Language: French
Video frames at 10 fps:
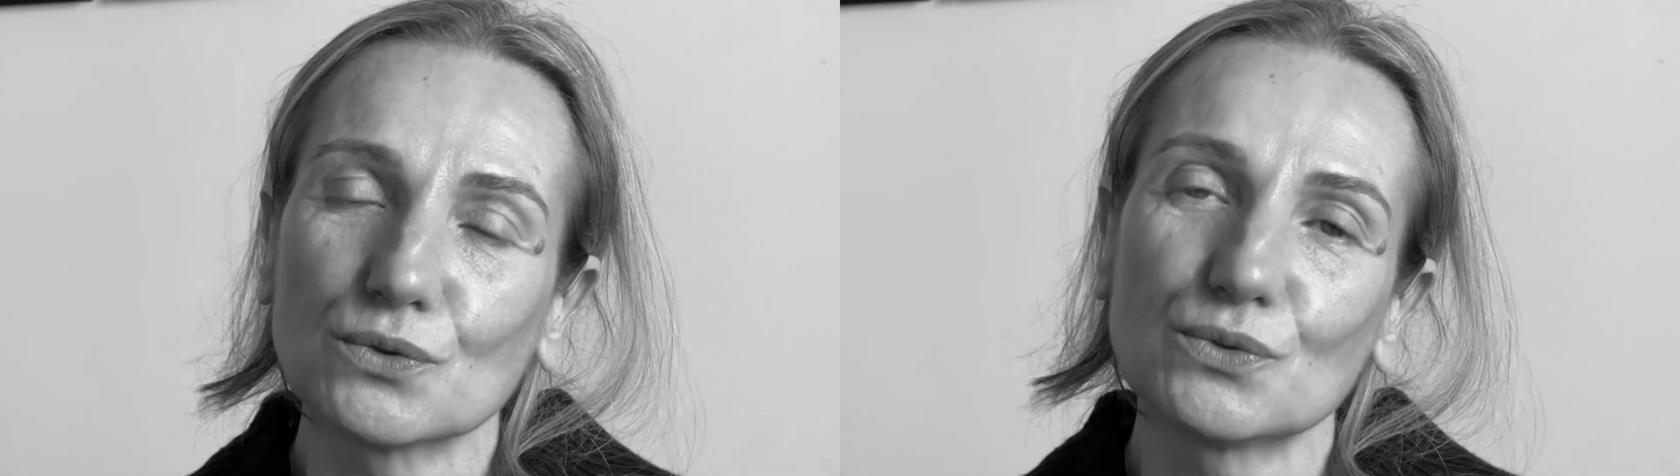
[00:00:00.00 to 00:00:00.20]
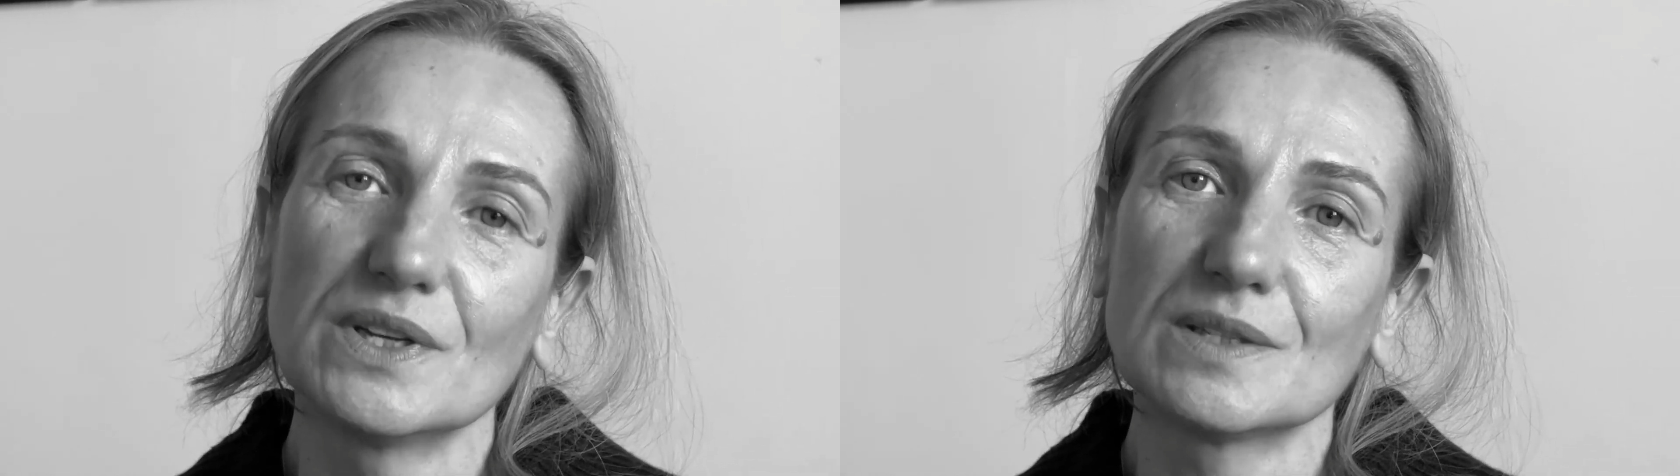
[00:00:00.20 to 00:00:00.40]

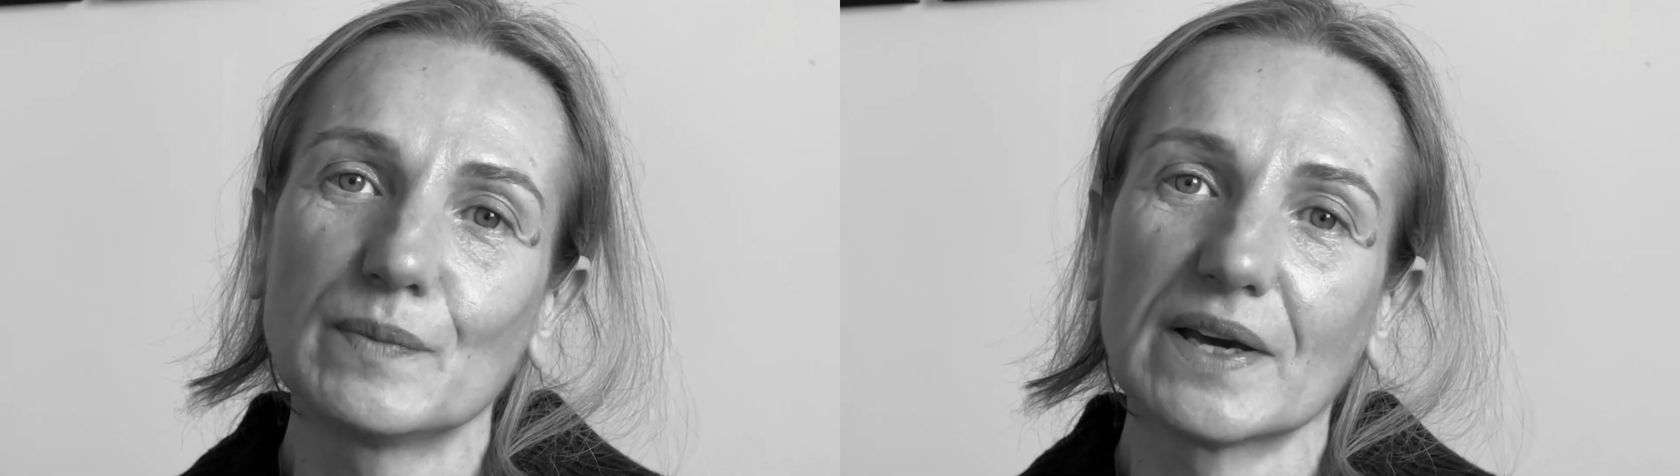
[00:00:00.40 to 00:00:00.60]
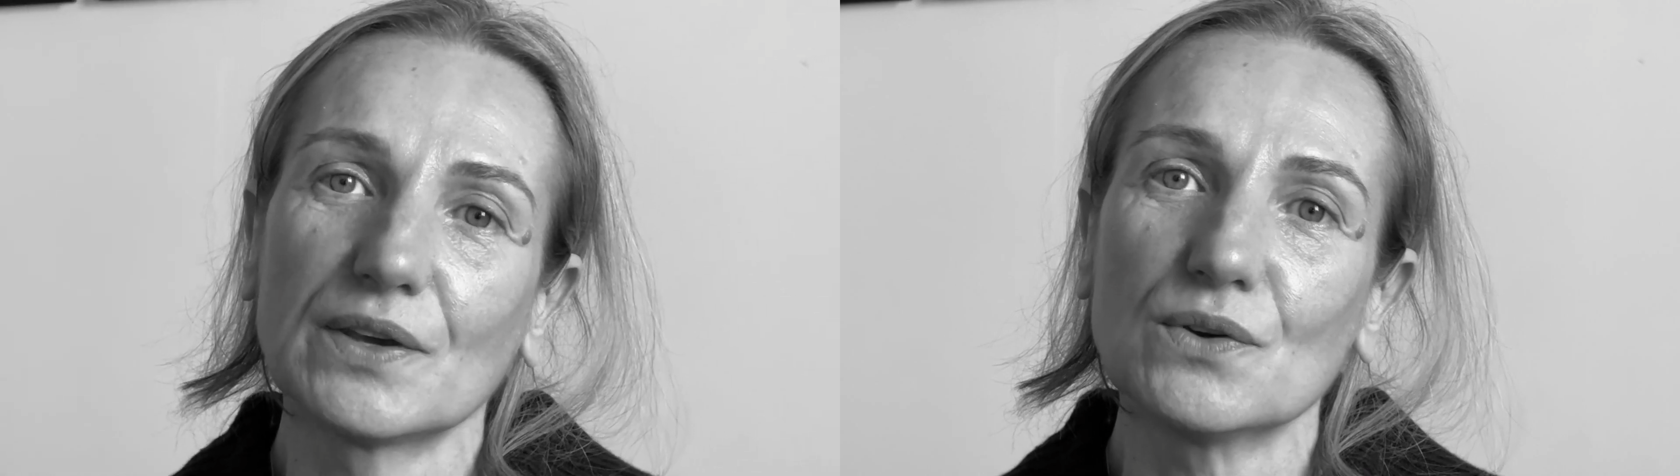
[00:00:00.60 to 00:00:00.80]
dans une
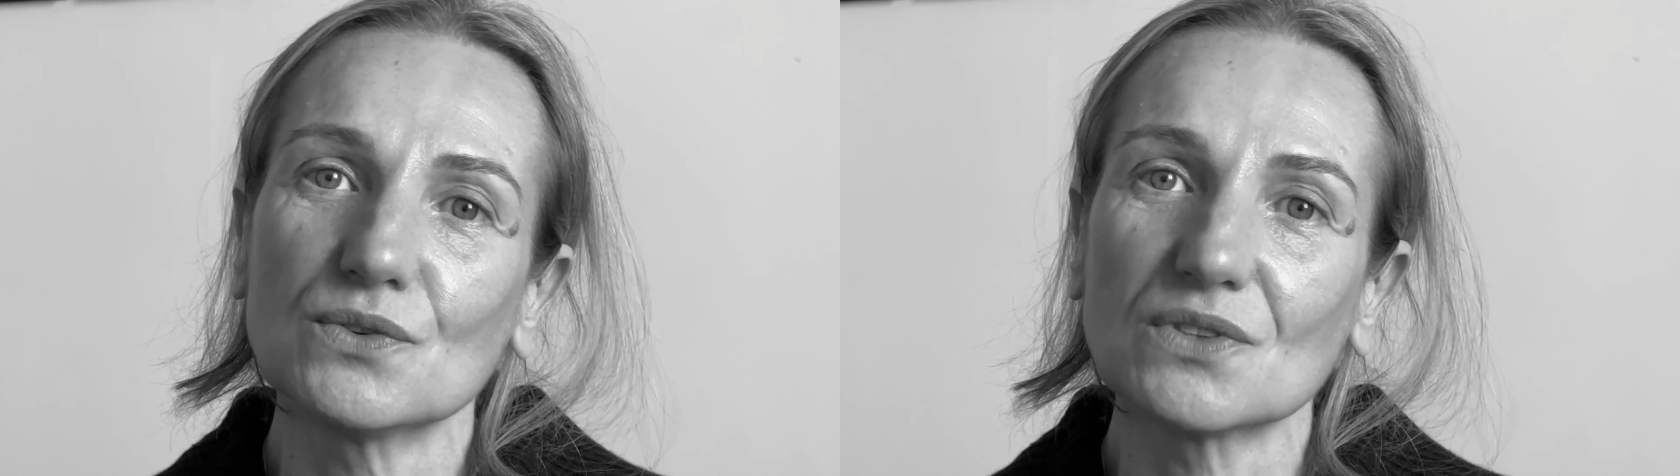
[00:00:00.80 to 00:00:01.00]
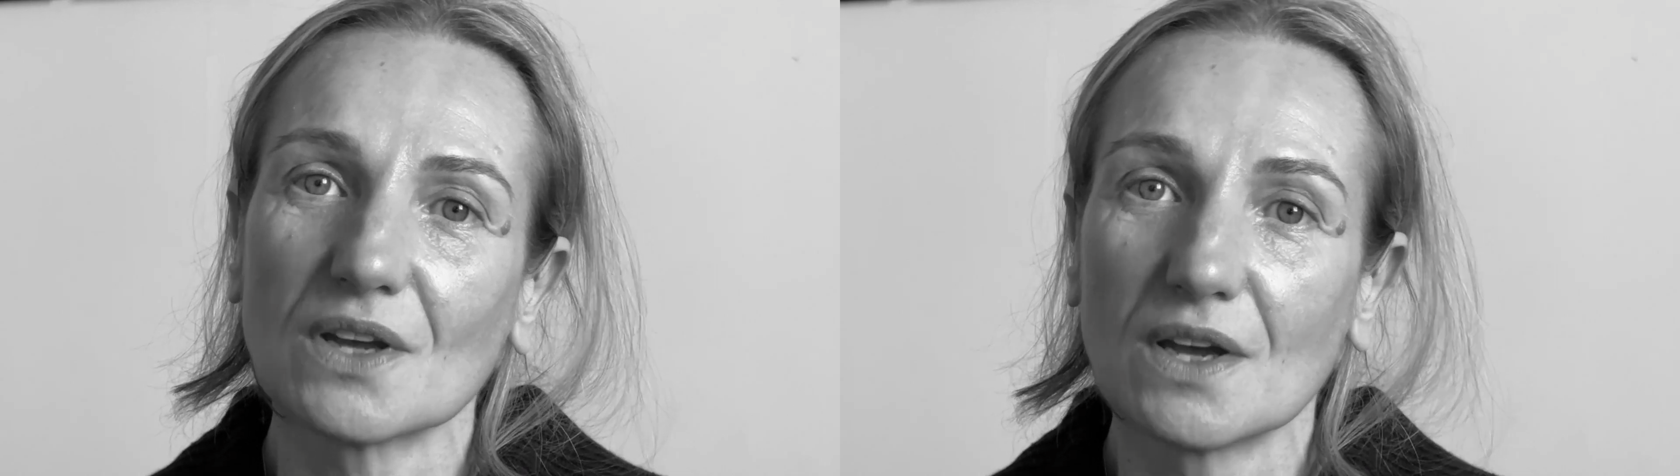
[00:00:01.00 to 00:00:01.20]

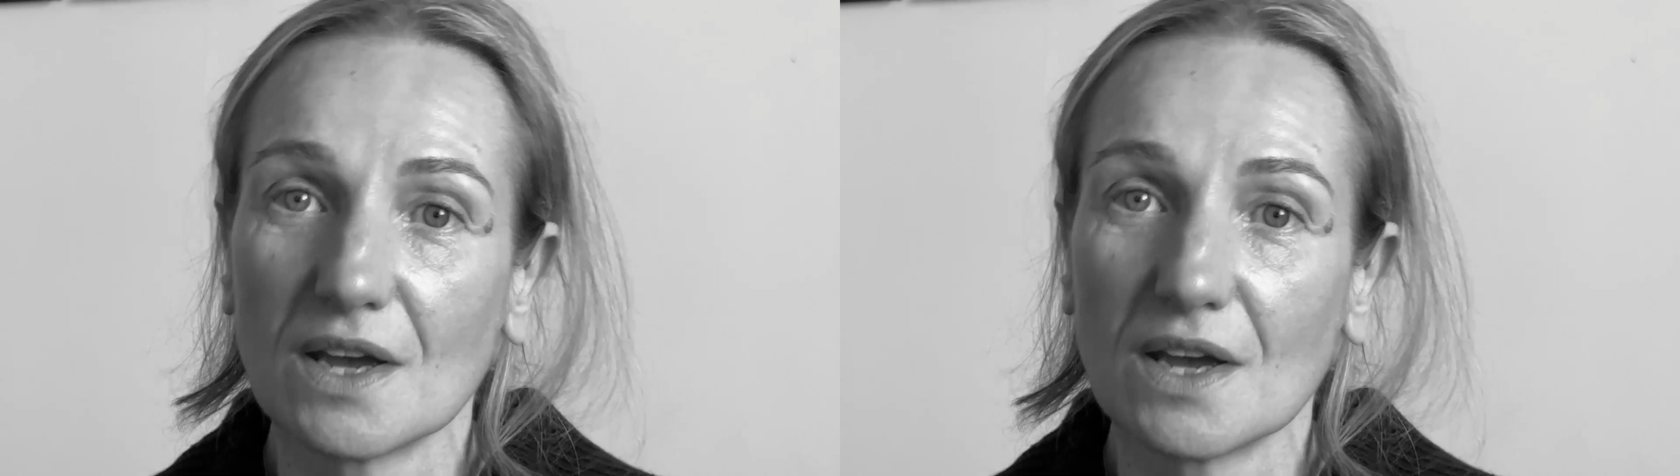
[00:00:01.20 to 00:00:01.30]
expérience,